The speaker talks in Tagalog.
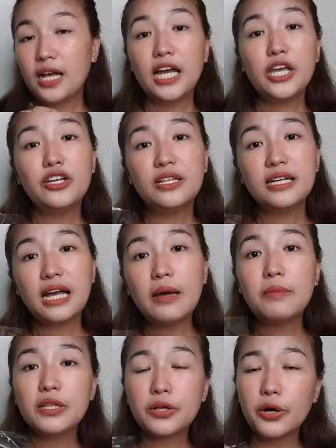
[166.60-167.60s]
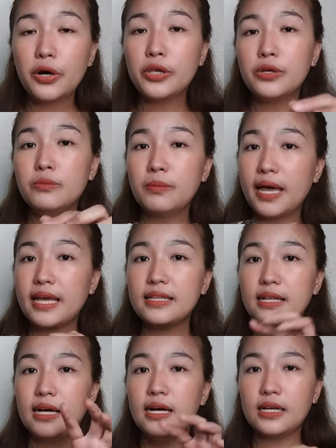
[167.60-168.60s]
Ngayon, ang gamit ko, yung mic
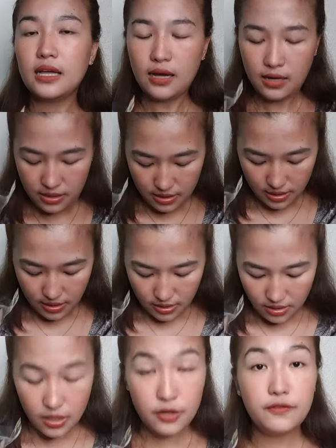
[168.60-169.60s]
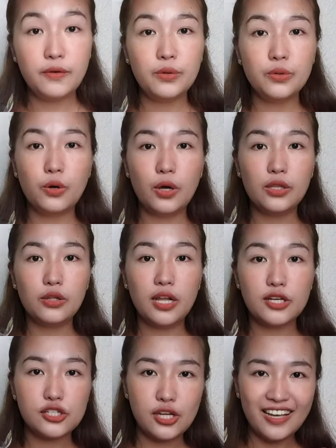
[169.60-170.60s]
ng uh, earphone ko, ito
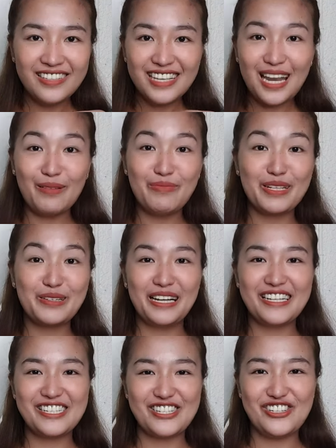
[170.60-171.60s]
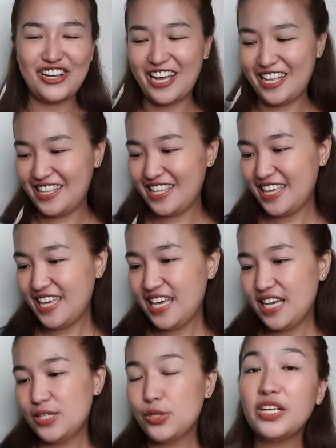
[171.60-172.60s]
lang siya. Sinabit ko lang siya dyan.
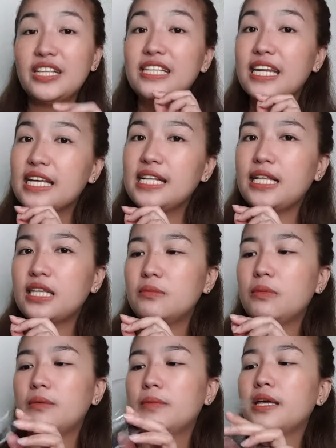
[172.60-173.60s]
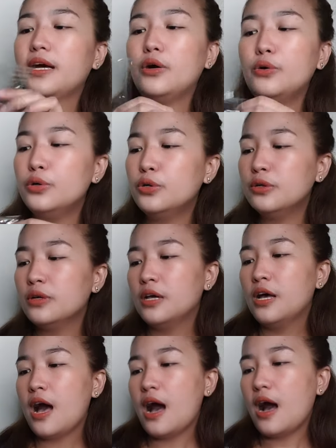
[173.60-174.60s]
So, itatry natin mamaya kung
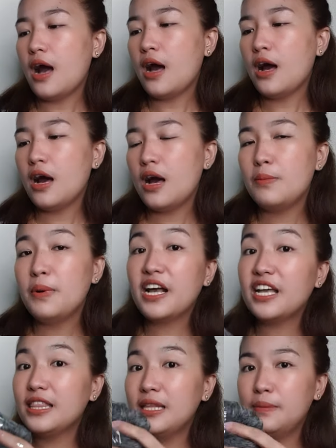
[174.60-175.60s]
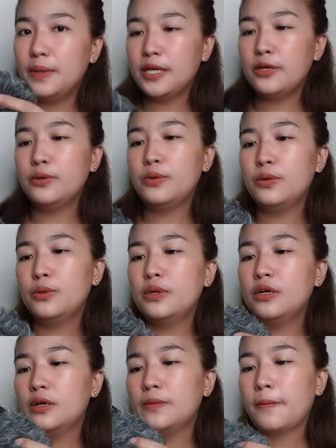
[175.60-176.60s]
uh, maganda ba
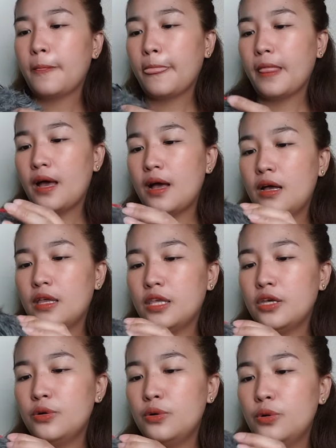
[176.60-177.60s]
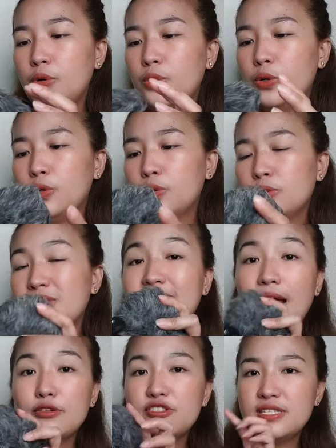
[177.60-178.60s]
yung yung
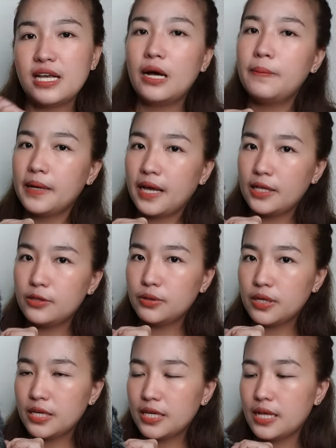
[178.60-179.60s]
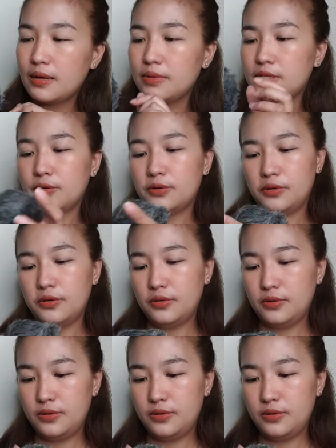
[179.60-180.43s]
sounds niya kapag ito na yung ginamit ko.